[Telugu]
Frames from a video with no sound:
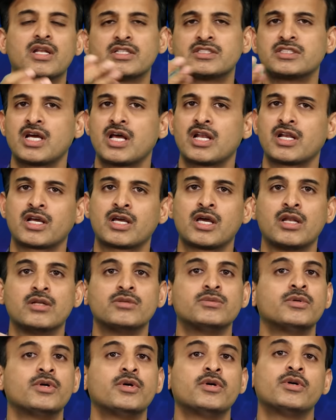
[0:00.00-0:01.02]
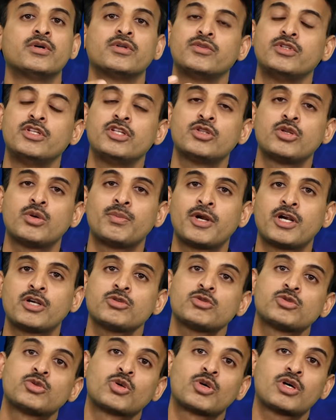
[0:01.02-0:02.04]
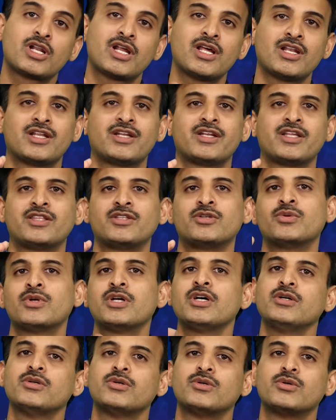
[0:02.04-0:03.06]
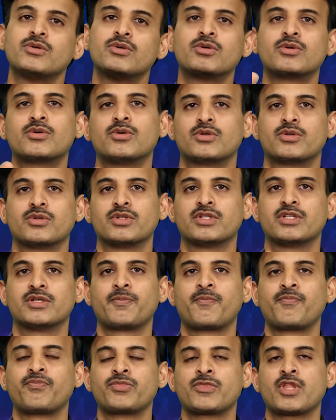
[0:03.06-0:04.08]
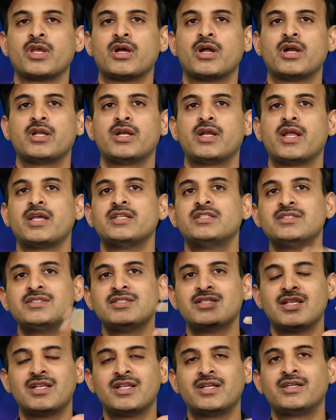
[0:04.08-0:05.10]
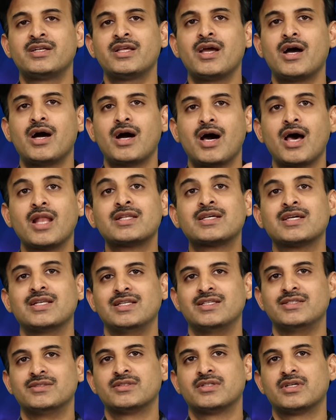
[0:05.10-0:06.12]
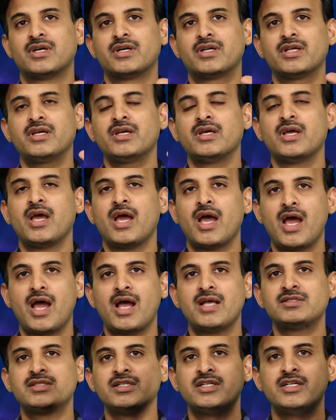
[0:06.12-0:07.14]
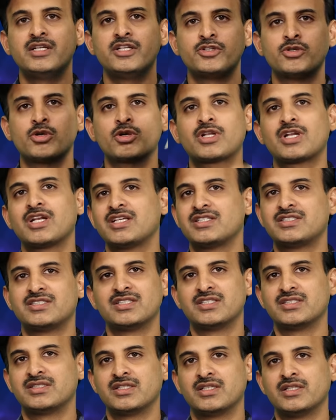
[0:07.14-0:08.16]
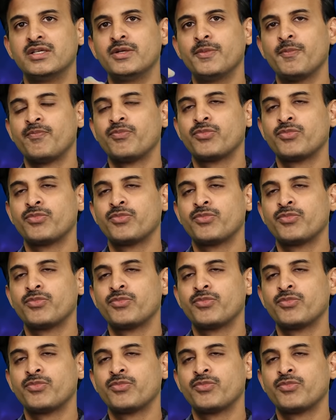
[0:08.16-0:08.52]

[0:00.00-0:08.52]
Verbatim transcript: అలా చాలా రకాలు దీంతోపాటు శుక్రాలు అనేది కూడా ఇంకోటి ఉంది అంటే డైజిన్ జెల్ అంటే ఆల్కలి అంటే యాసిడ్ని న్యూట్రలైజ్ చేసేది